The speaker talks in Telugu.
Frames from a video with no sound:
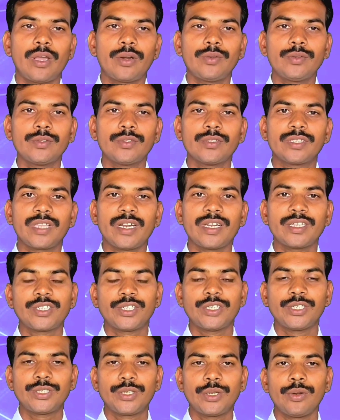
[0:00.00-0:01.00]
వారు తన
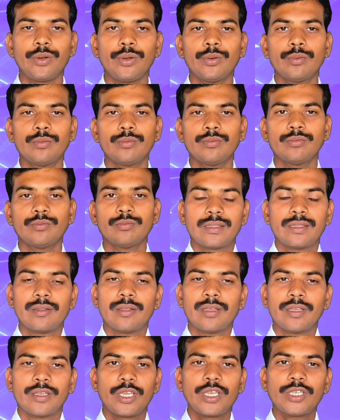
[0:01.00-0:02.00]
శిష్యులు
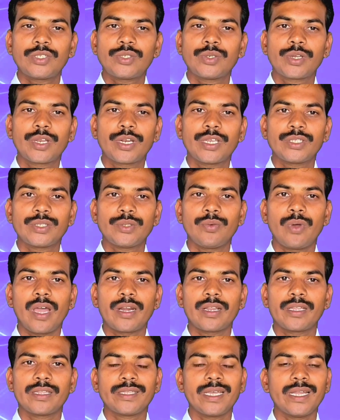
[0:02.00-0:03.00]
యేసుక్రీస్తు
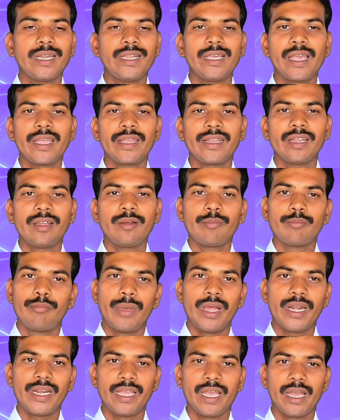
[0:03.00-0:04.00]
వారి తల్లి అయిన
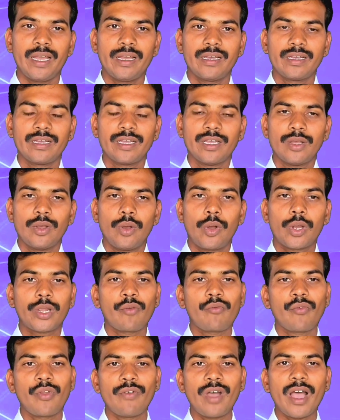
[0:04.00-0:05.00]
మరియా ఒక
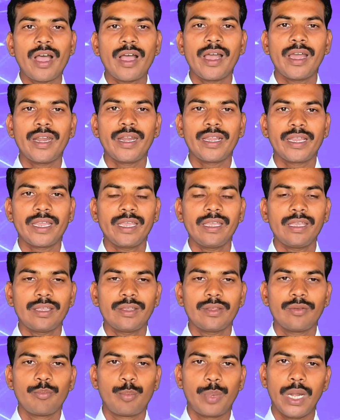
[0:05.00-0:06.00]
వివాహానికి
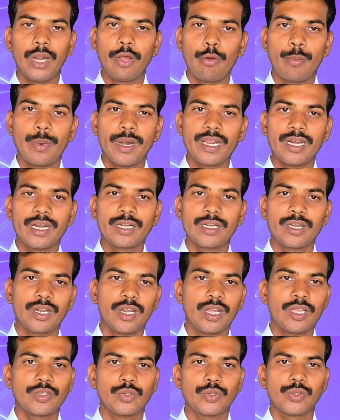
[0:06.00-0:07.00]

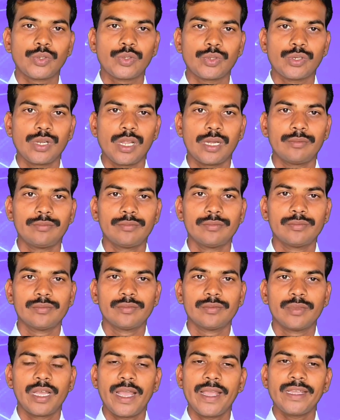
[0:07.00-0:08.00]
పిలువబడినట్టుగా చూస్తున్నాం
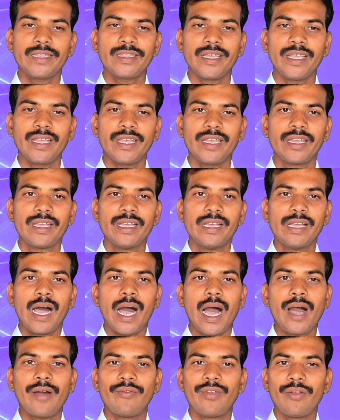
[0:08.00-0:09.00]
అయితే
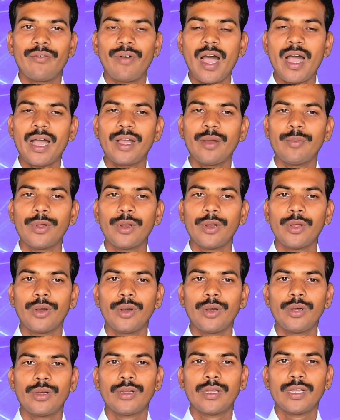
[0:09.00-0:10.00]
ఆ వివాహములో
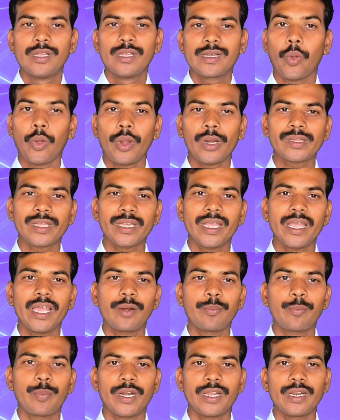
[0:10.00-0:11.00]
కొరత
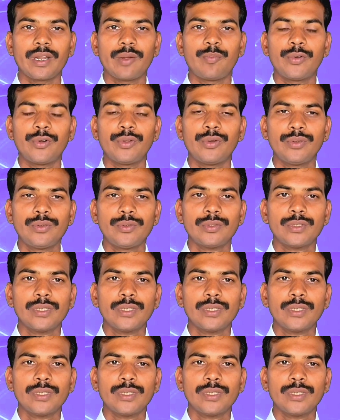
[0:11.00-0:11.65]
ఏర్పడినప్పుడు